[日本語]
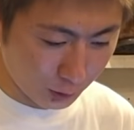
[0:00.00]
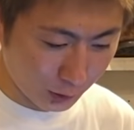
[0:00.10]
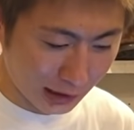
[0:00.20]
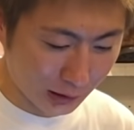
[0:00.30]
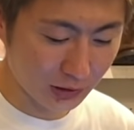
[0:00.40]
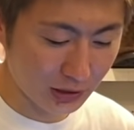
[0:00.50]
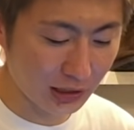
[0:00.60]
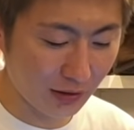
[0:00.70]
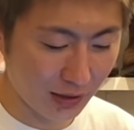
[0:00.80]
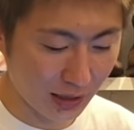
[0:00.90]
俺好き
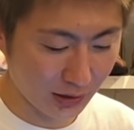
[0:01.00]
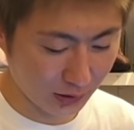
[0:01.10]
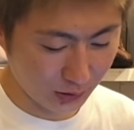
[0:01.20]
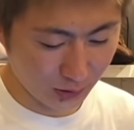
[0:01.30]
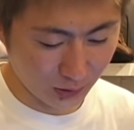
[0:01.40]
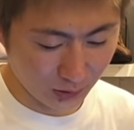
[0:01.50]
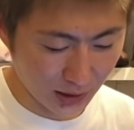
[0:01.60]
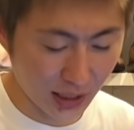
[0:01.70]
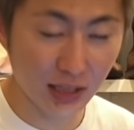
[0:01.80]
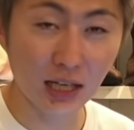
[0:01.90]
だわこの
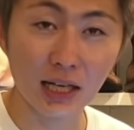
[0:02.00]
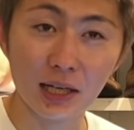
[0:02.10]
やれか。